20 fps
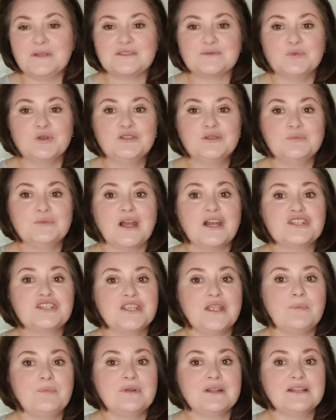посмотрим, как же
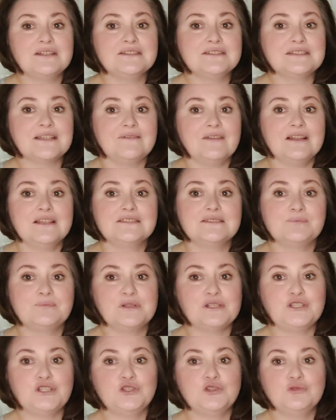я проголосовала за
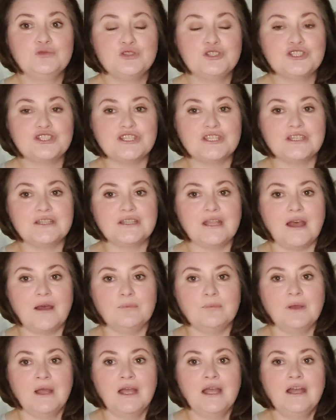предыдущий
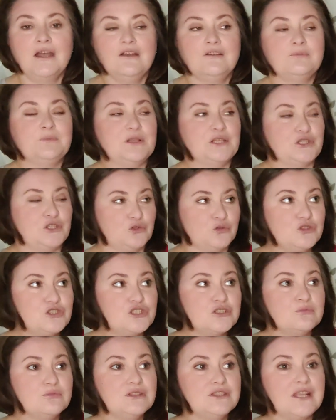этап. В
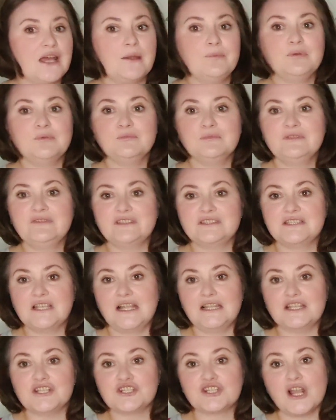предыдущем этапе мы
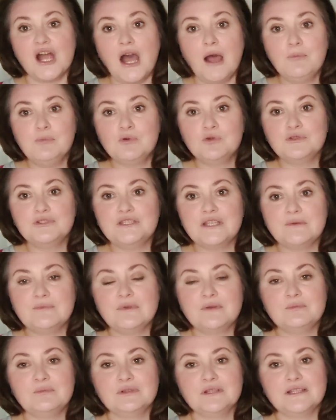вязали шапку,
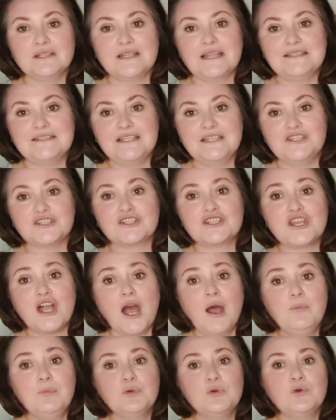темой было надень
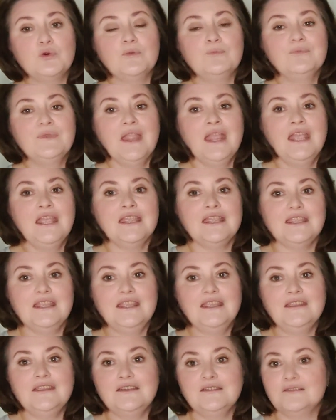шапку,
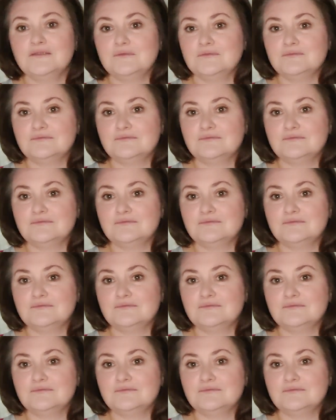и